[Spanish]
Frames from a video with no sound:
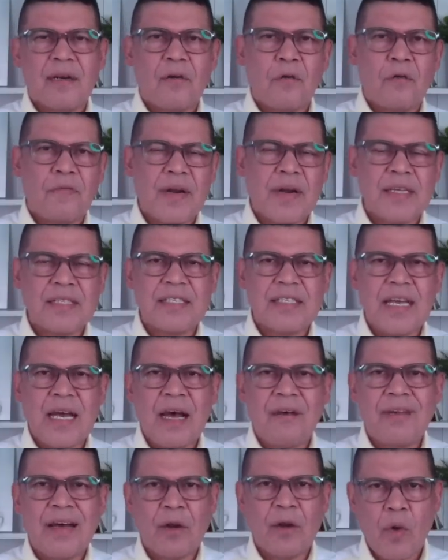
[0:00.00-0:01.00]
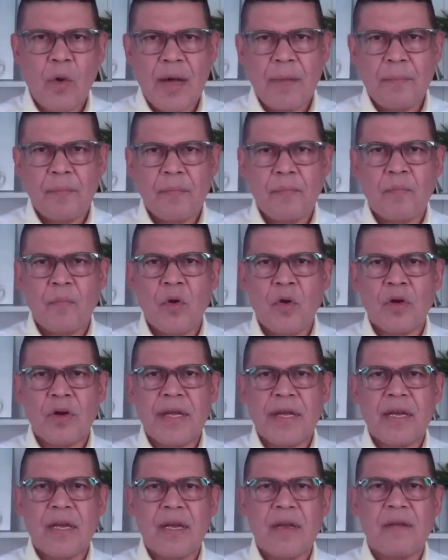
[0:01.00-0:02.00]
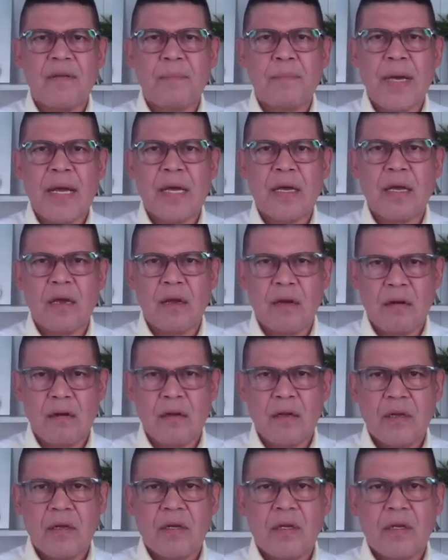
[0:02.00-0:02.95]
o Francia Baloab, Mortgage Banker,